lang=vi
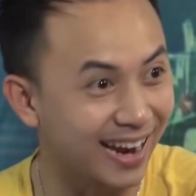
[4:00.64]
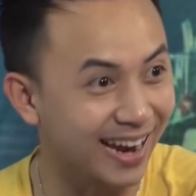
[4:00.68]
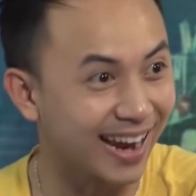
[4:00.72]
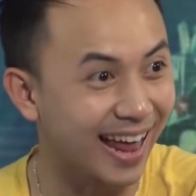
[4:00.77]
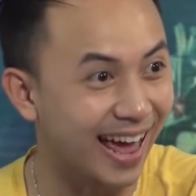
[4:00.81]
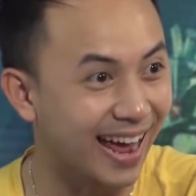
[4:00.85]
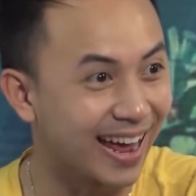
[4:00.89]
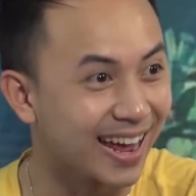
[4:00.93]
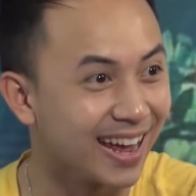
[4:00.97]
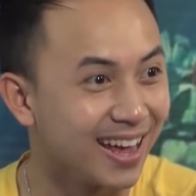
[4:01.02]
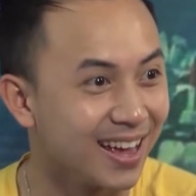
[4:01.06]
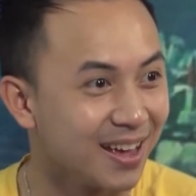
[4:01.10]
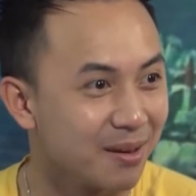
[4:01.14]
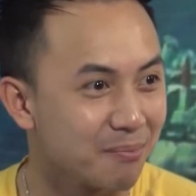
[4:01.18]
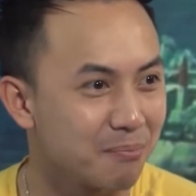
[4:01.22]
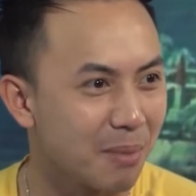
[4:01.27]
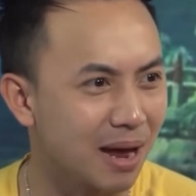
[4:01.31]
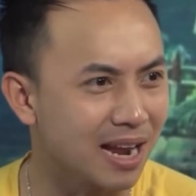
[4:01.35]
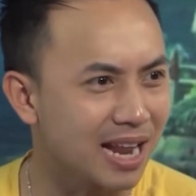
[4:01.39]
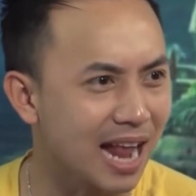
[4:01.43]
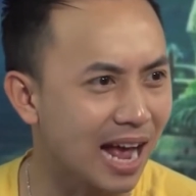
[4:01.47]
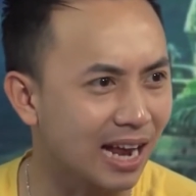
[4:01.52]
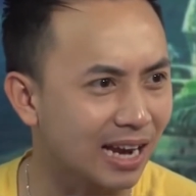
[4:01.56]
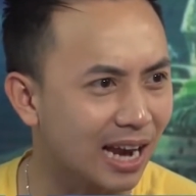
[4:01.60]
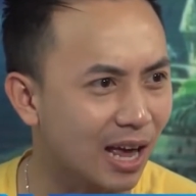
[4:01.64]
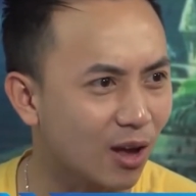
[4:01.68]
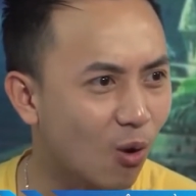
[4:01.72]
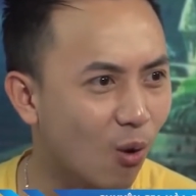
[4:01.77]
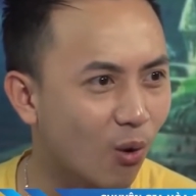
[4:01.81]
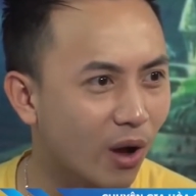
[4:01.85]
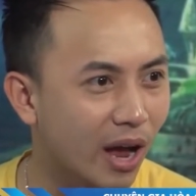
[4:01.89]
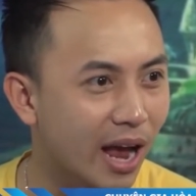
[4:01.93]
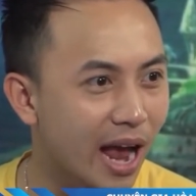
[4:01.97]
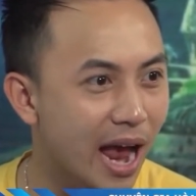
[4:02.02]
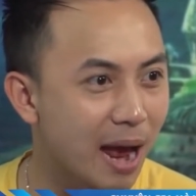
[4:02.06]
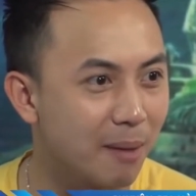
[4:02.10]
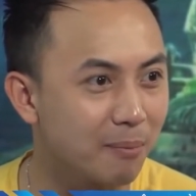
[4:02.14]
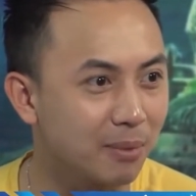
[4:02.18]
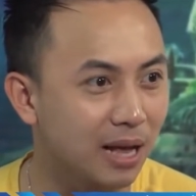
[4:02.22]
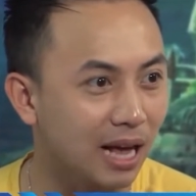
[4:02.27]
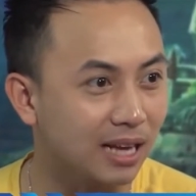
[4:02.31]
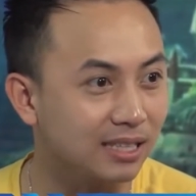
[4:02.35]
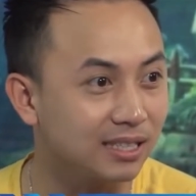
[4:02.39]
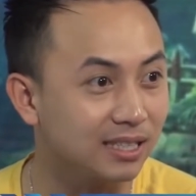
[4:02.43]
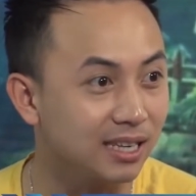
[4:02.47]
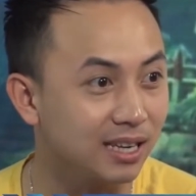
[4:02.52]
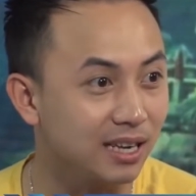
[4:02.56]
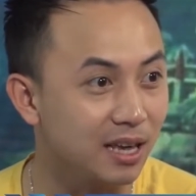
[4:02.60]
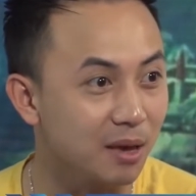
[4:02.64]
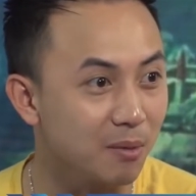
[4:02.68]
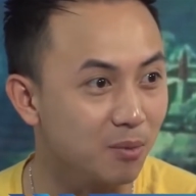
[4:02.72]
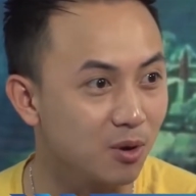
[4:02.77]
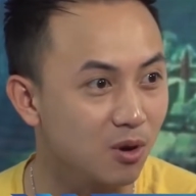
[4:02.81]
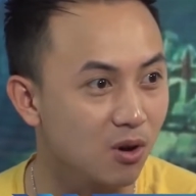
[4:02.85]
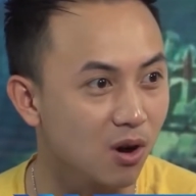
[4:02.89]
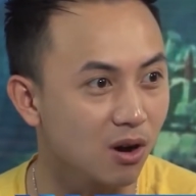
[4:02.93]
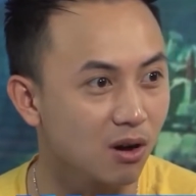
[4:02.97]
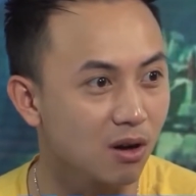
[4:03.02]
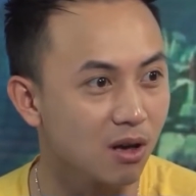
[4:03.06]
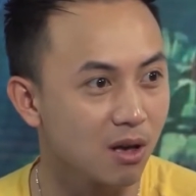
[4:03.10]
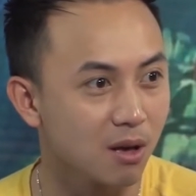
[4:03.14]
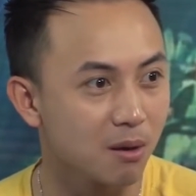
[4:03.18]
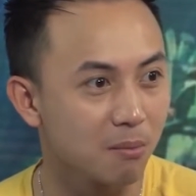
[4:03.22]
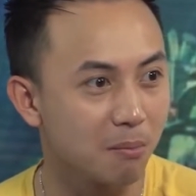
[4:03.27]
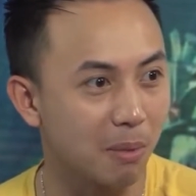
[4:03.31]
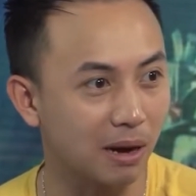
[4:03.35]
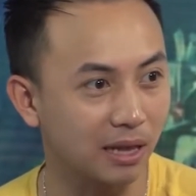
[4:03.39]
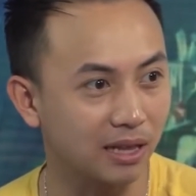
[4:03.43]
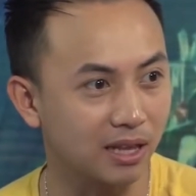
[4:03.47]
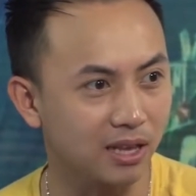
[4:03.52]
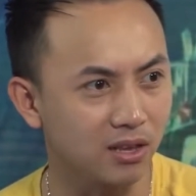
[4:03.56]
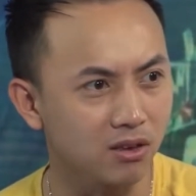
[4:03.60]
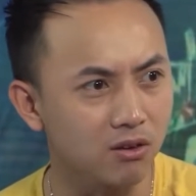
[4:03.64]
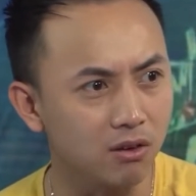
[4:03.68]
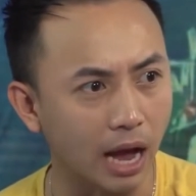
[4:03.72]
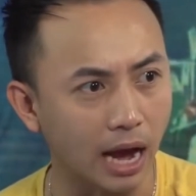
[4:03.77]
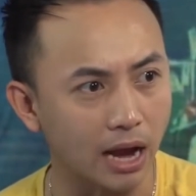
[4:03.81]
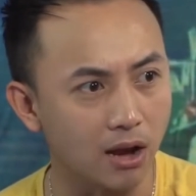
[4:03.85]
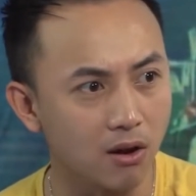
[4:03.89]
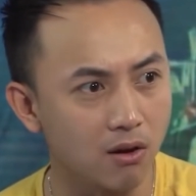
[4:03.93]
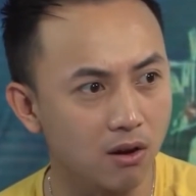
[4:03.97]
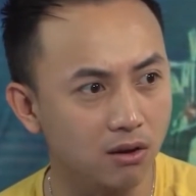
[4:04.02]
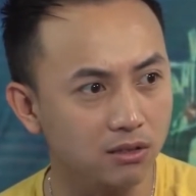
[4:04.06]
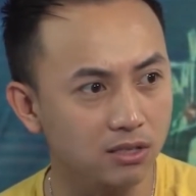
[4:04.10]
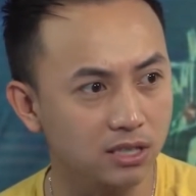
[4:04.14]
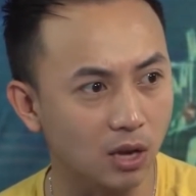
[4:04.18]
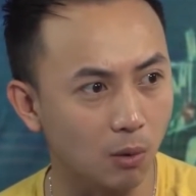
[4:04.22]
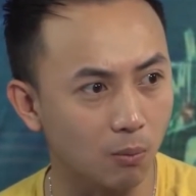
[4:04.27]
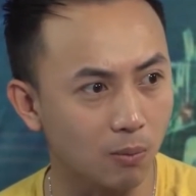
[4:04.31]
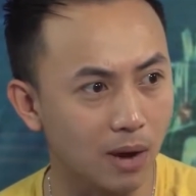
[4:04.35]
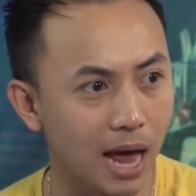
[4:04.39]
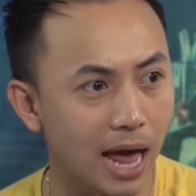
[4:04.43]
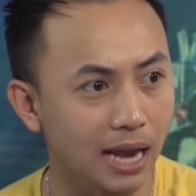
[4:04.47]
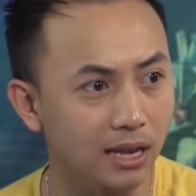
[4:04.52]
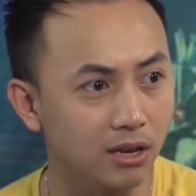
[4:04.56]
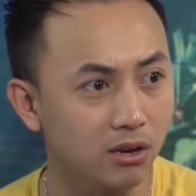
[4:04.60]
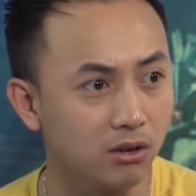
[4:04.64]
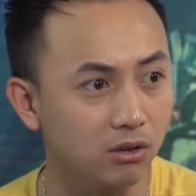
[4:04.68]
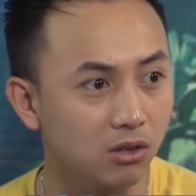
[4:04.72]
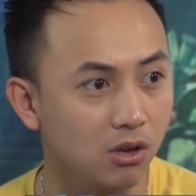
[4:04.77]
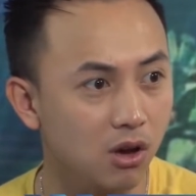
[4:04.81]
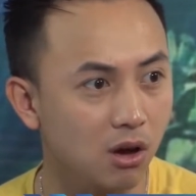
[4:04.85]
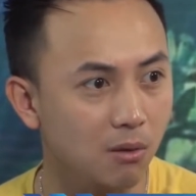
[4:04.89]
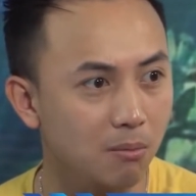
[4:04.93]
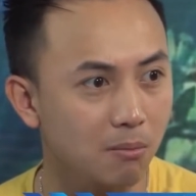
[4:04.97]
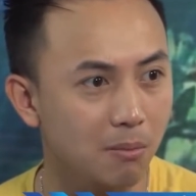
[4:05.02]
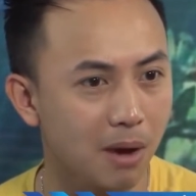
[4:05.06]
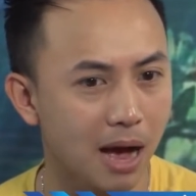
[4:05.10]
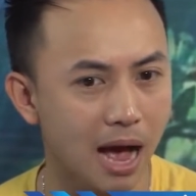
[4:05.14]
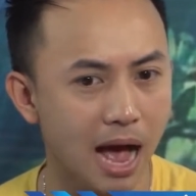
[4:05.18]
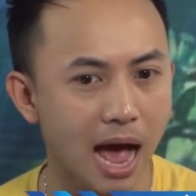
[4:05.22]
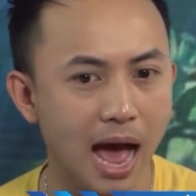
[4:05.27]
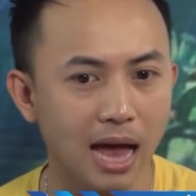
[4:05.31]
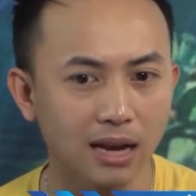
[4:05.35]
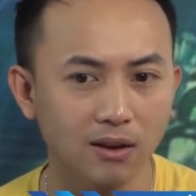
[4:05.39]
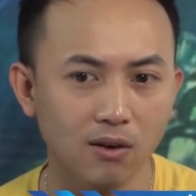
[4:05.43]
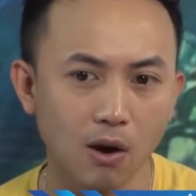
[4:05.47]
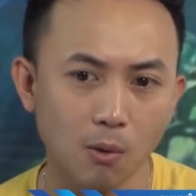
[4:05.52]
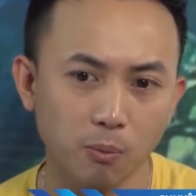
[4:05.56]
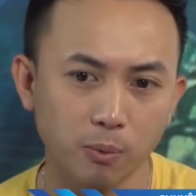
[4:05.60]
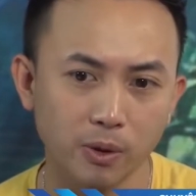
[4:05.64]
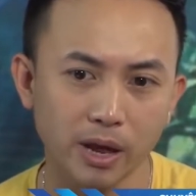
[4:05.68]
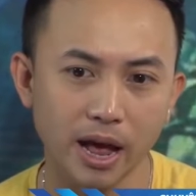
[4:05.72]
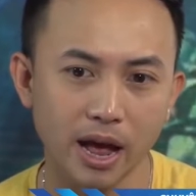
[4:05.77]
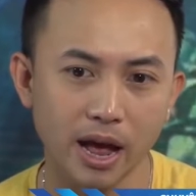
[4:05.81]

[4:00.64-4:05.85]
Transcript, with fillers: này này ban nhạc này có cái em ca sĩ kim cương mặt thì như cải lương giọng nát như tường mà hát rock thì